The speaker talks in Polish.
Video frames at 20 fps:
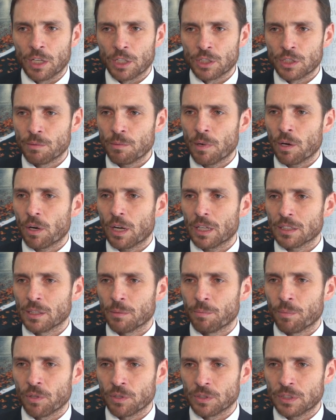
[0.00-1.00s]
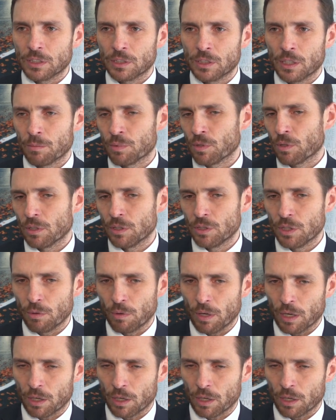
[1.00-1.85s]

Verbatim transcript: Czyli ma okazję poznać na przykład dział